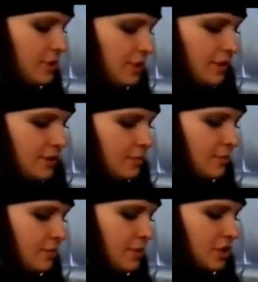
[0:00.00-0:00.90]
Э,
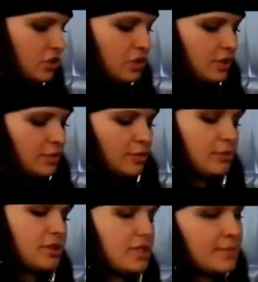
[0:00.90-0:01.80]
мы должны
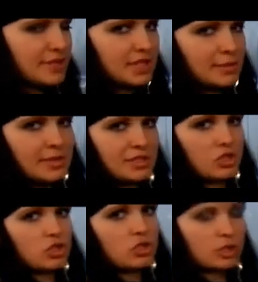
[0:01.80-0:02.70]
обработать смазкой мс
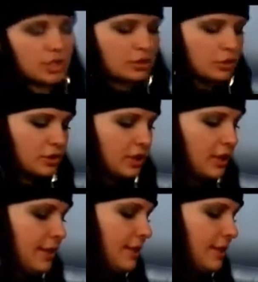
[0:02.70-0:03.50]
600 колодки.